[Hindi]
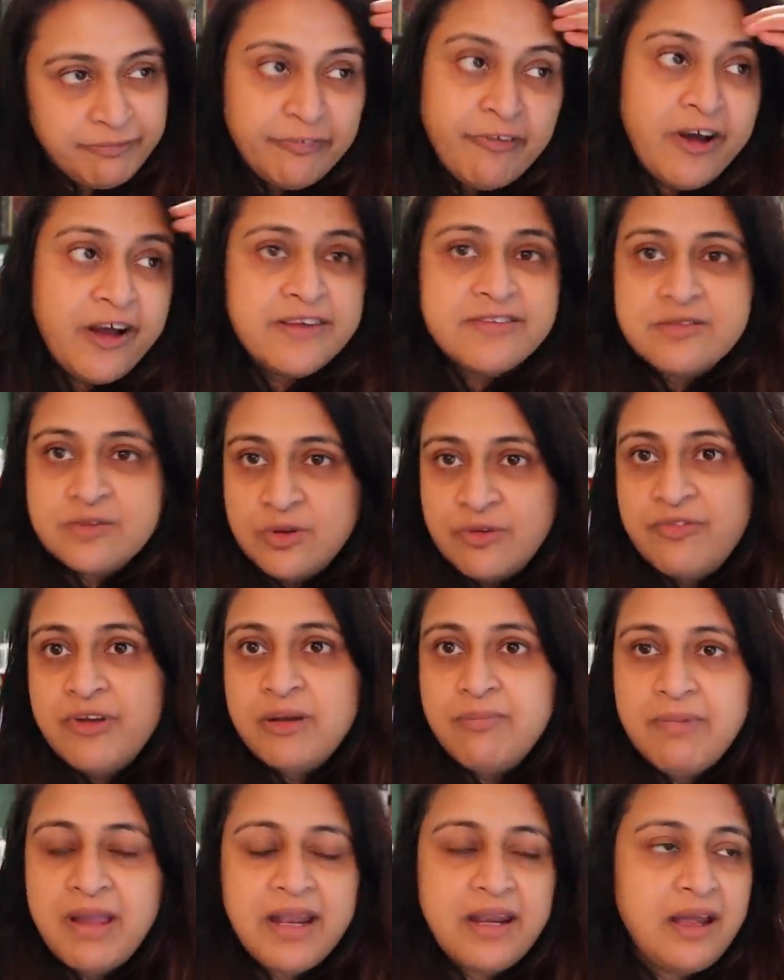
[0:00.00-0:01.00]
फर्स्ट तो
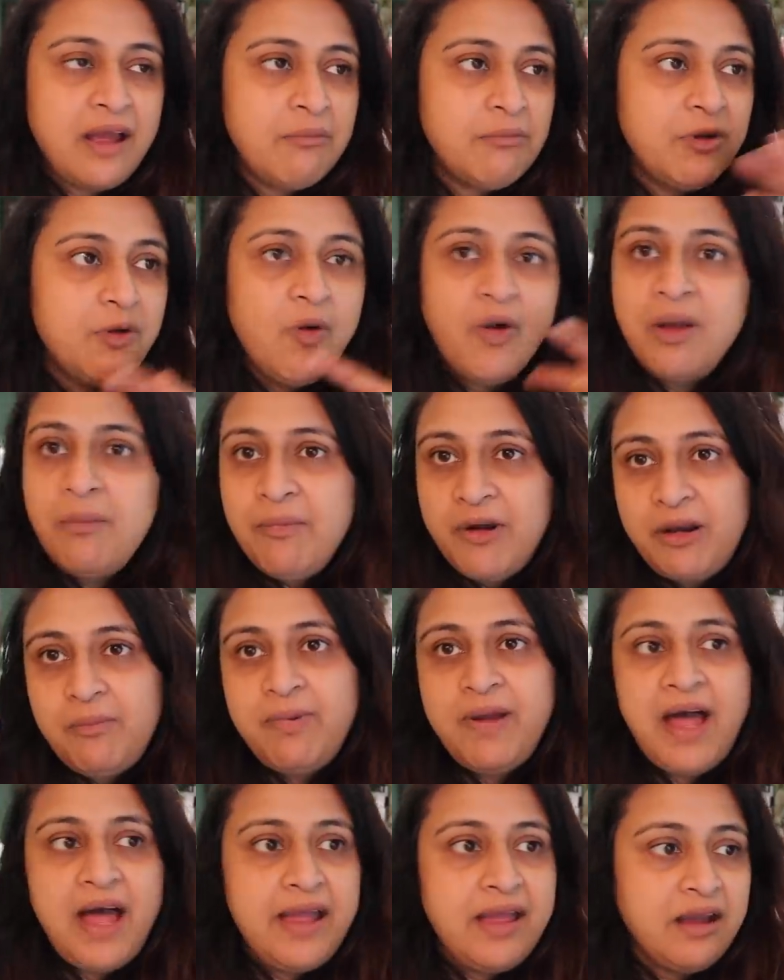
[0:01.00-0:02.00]
फिर मेरे हम लोगों के मन
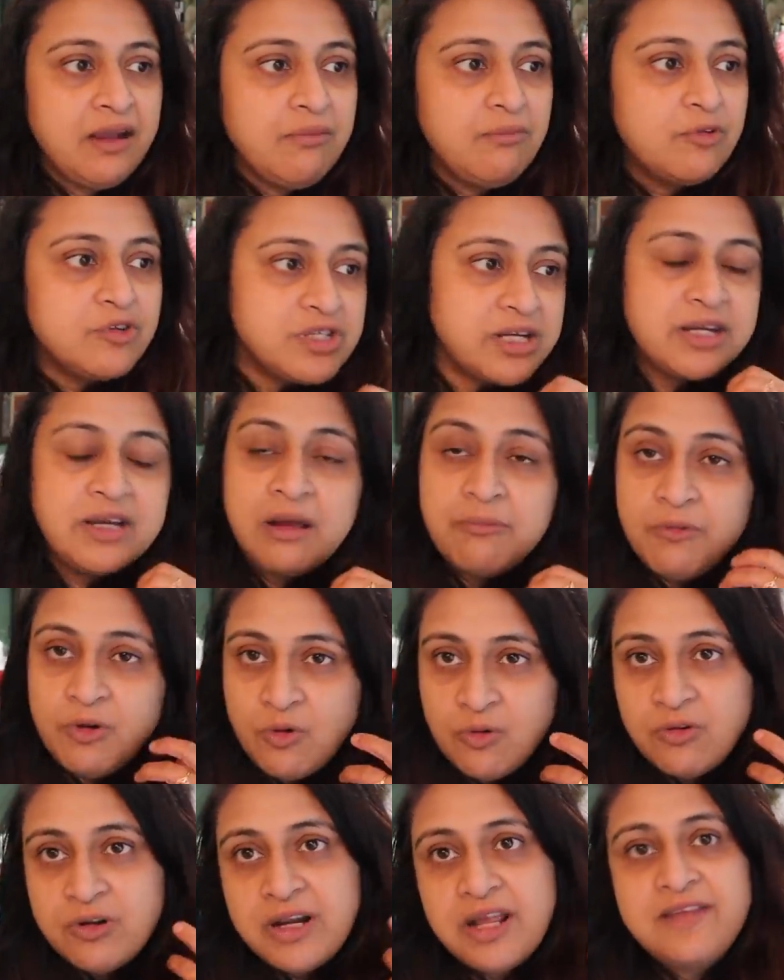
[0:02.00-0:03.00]
पे आया कि मुझे हम
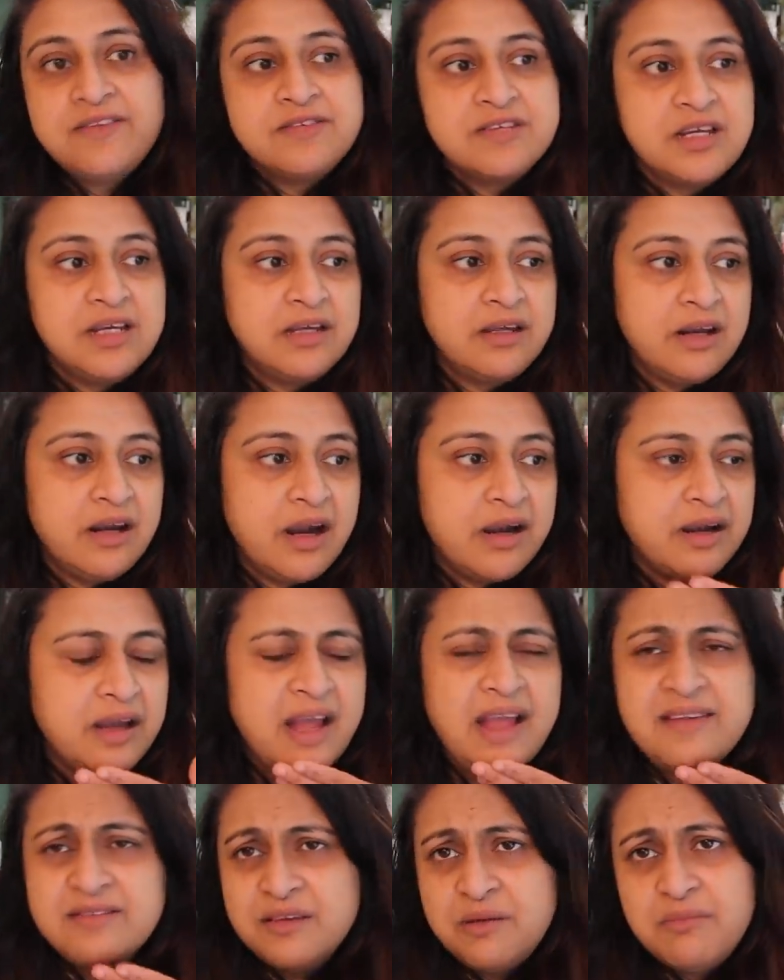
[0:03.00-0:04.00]
लोग को टेस्टिंग कराना
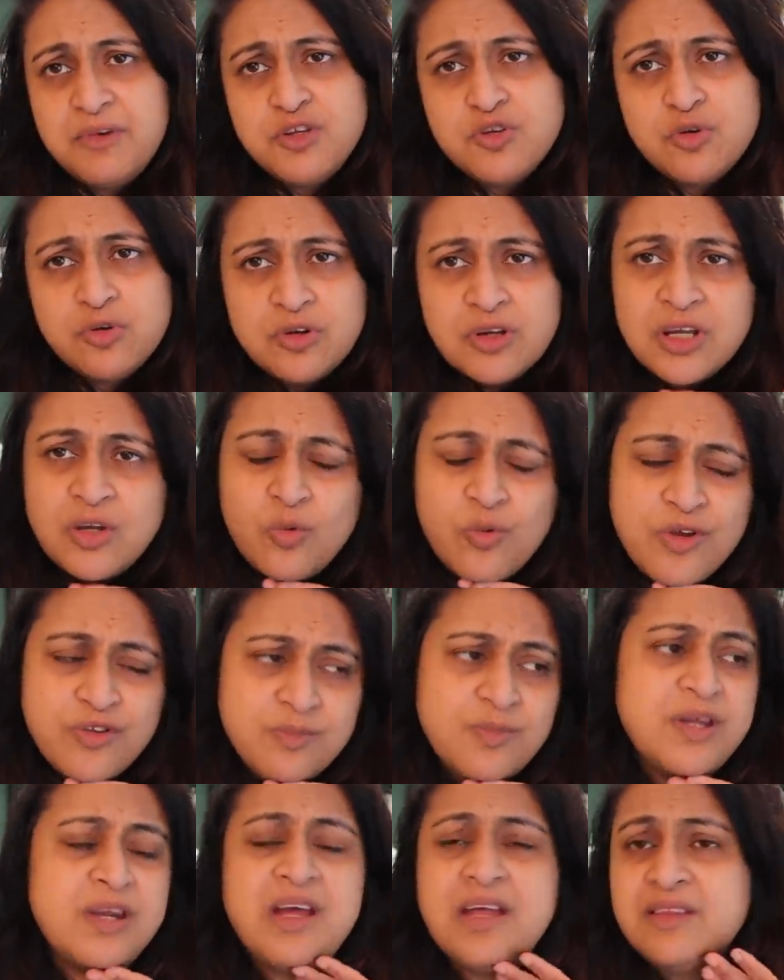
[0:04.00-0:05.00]
है ऐसे भी जो लोग यूएस
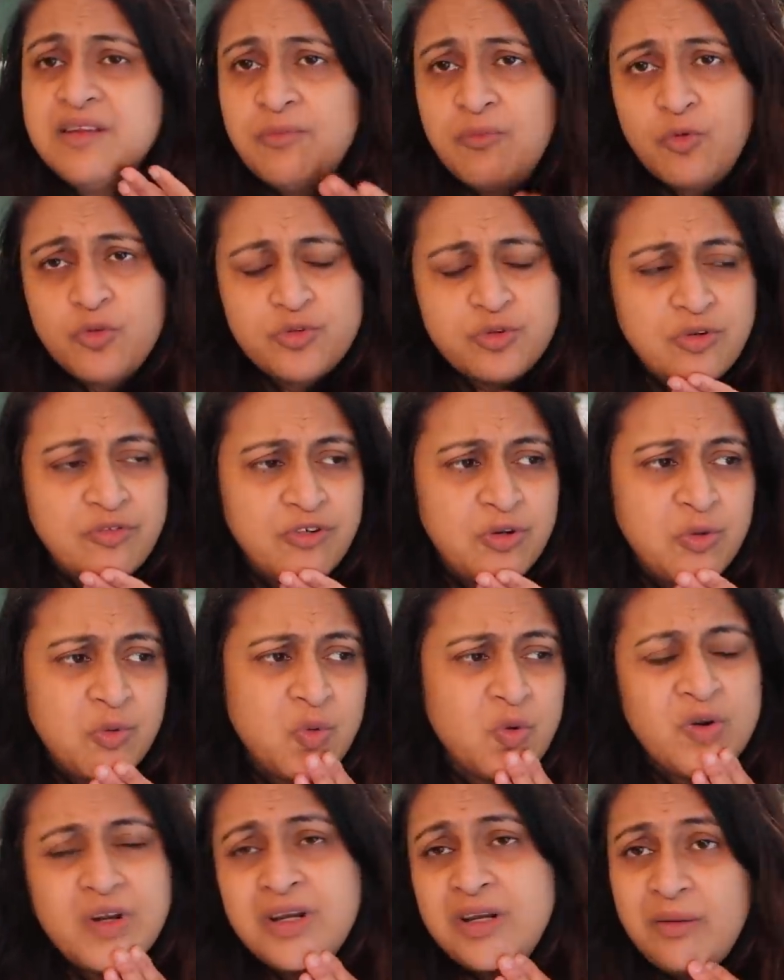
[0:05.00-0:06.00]
में रहते मोस्ट ऑफ यू
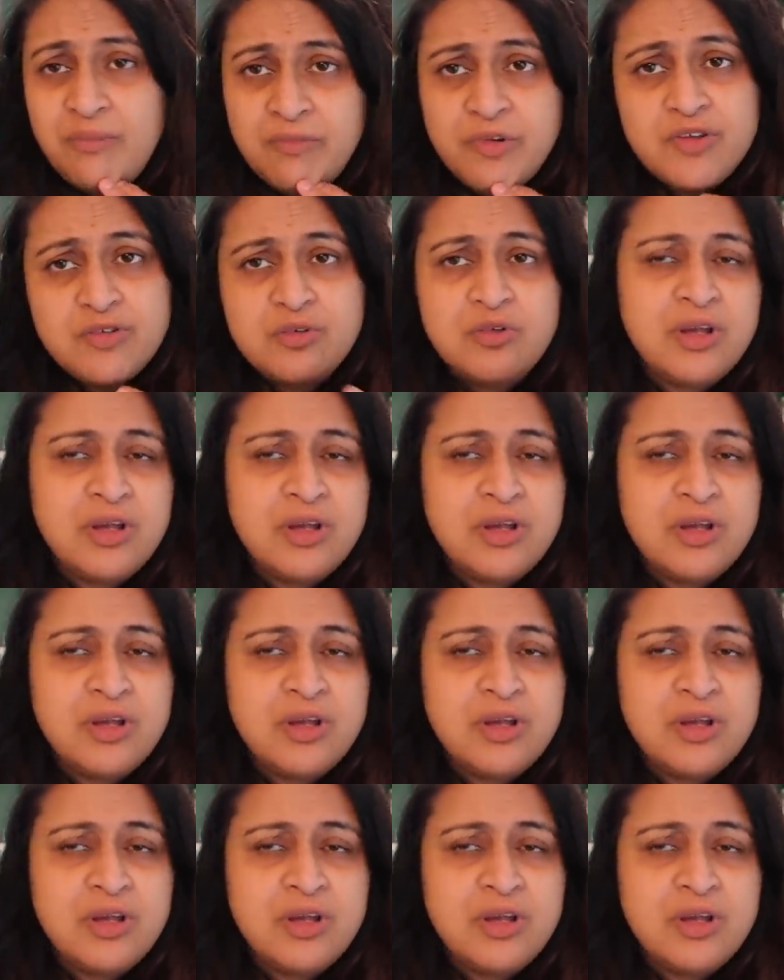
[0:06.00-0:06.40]
नो के नंबर्स